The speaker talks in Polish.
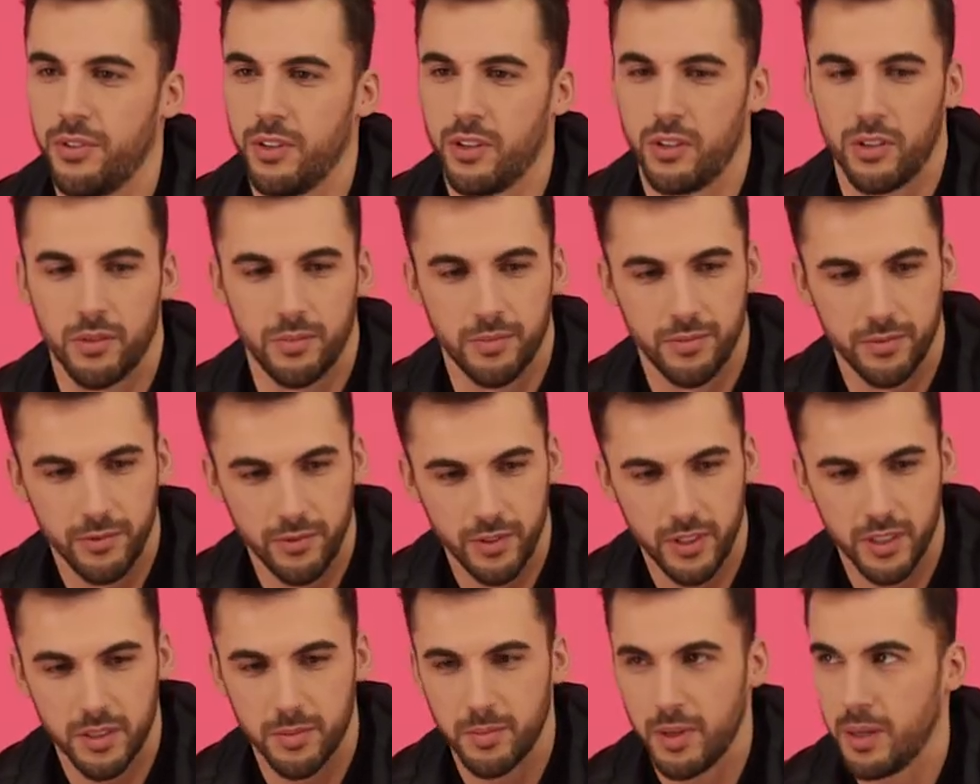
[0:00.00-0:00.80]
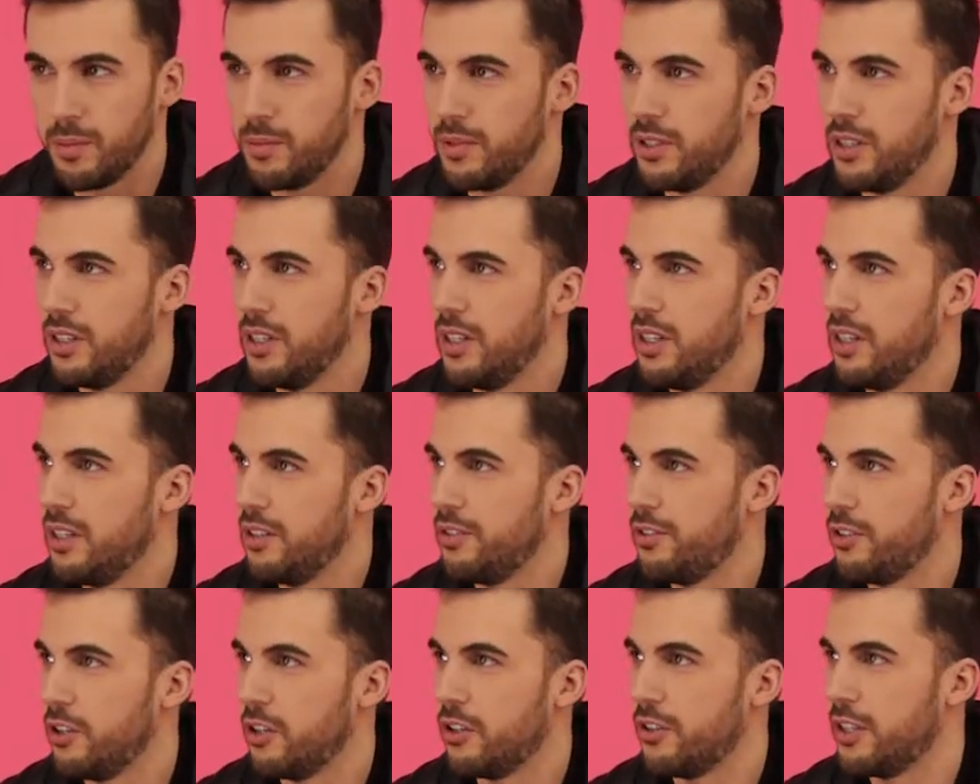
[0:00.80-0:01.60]
Fioną, więc mamy
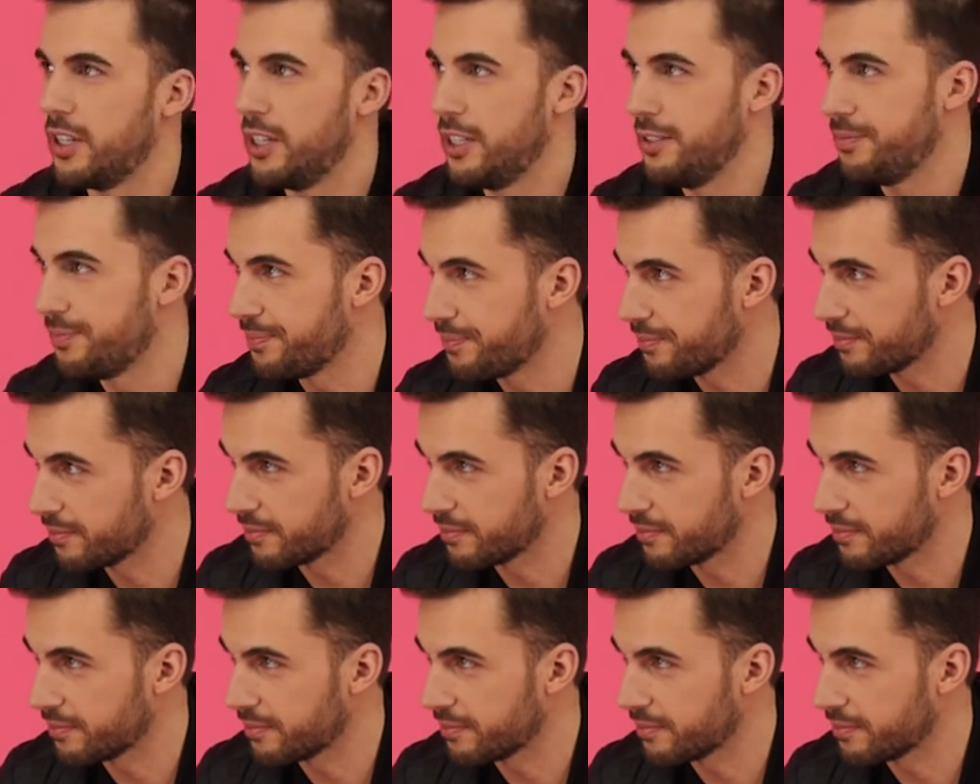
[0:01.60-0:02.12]
Fionę.